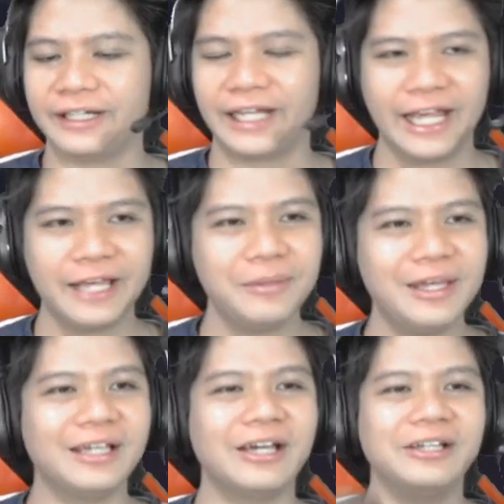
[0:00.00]

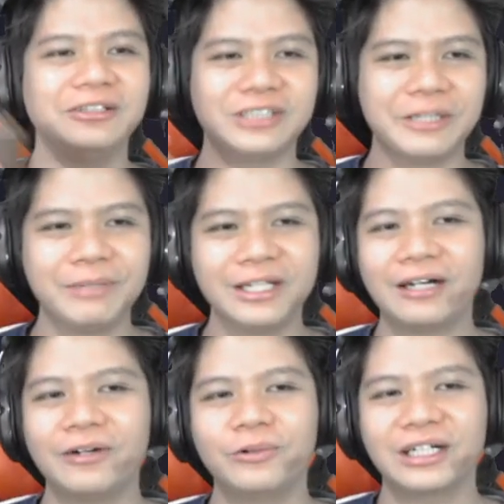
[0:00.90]
Gaming. Ngayon, siya
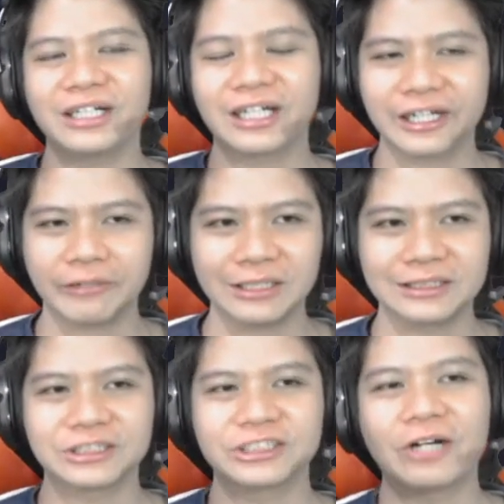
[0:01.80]
pinakauna nag-request
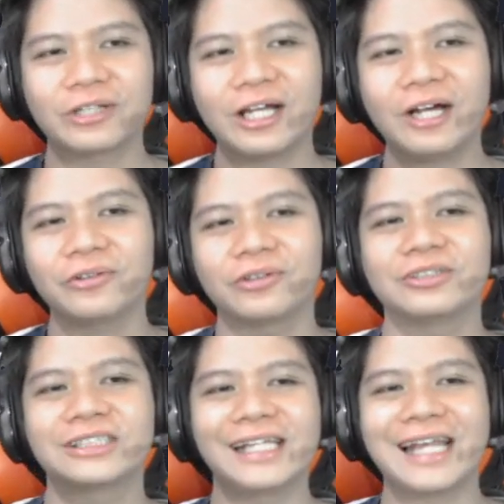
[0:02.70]
ng shout out
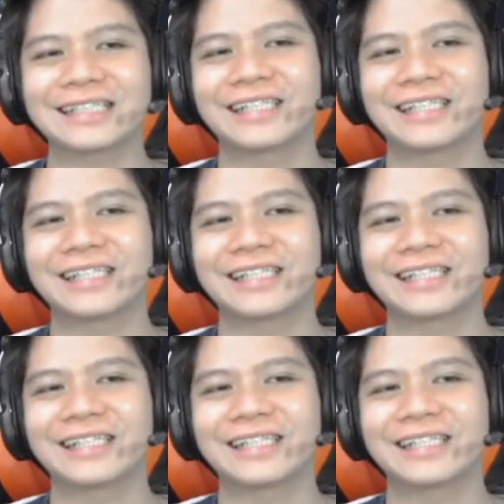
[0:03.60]
dun sa last